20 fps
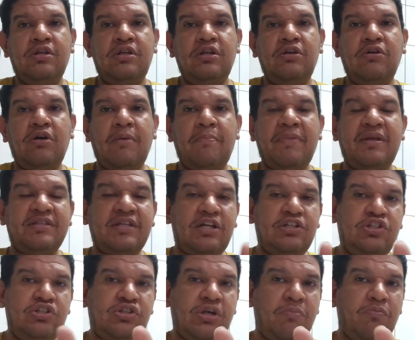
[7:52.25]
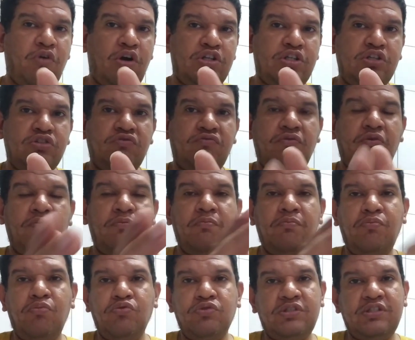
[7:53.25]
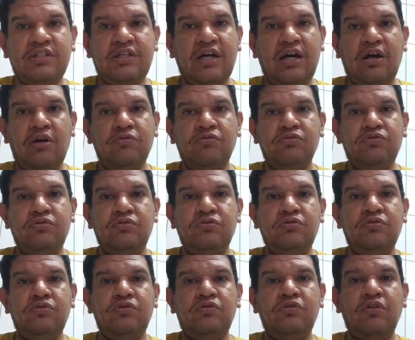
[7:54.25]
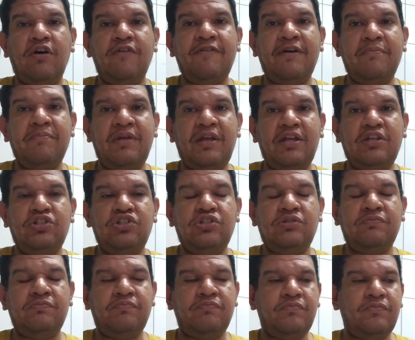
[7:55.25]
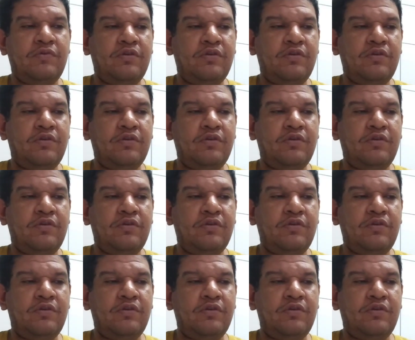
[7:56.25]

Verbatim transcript: Que apesar disso, a morte resolveu buscá-los novamente.